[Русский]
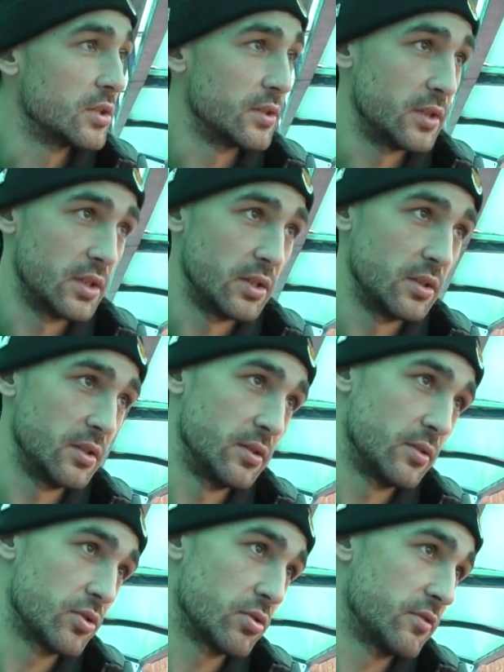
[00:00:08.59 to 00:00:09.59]
Да
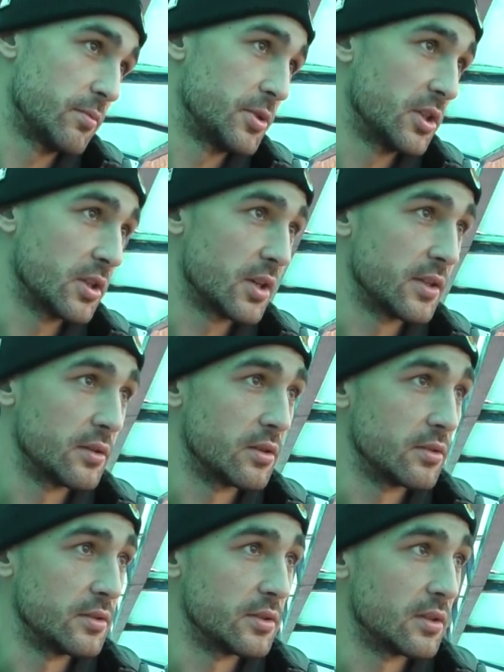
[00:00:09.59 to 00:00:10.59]
и что-то вообще игра не,
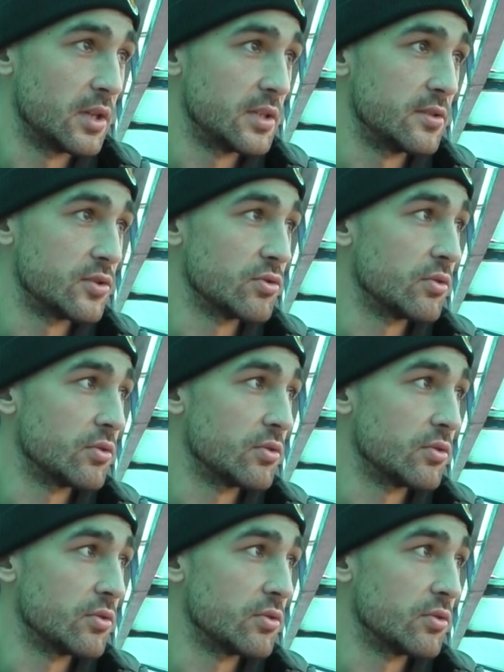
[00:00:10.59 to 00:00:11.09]
не наладилась.